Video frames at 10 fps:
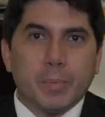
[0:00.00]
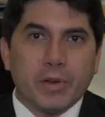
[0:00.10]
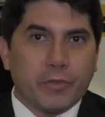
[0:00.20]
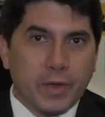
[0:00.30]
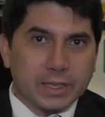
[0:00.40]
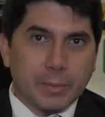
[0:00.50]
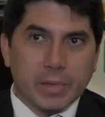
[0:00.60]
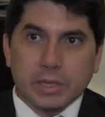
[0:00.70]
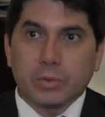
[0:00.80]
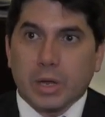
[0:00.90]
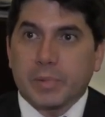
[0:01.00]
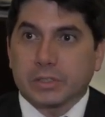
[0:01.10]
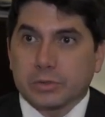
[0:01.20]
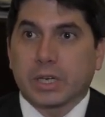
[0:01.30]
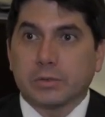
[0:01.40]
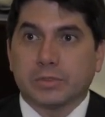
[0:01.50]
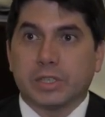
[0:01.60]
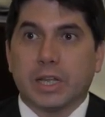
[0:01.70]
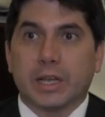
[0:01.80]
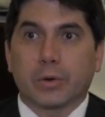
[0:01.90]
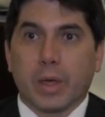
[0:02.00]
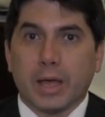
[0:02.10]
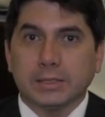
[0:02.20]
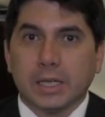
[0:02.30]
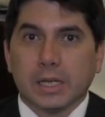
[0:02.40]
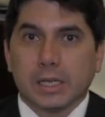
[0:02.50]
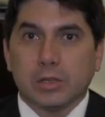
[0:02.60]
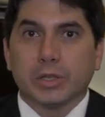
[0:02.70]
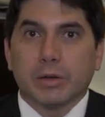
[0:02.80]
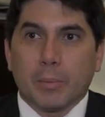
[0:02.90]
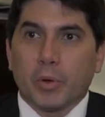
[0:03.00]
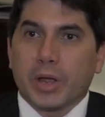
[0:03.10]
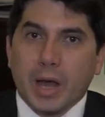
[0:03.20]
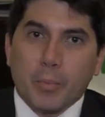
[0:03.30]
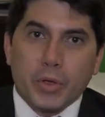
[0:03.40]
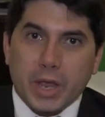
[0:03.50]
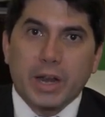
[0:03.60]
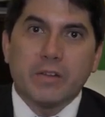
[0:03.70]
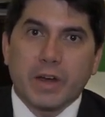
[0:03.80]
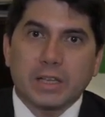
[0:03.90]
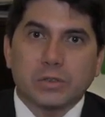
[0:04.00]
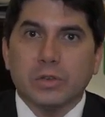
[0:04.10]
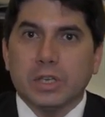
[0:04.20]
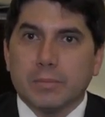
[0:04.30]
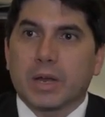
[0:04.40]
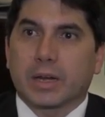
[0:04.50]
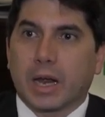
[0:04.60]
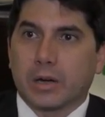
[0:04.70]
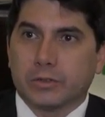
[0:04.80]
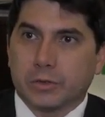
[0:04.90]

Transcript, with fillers: perfectamente una persona con silla de ruedas y donde va a poder apoyar el brazo y marcar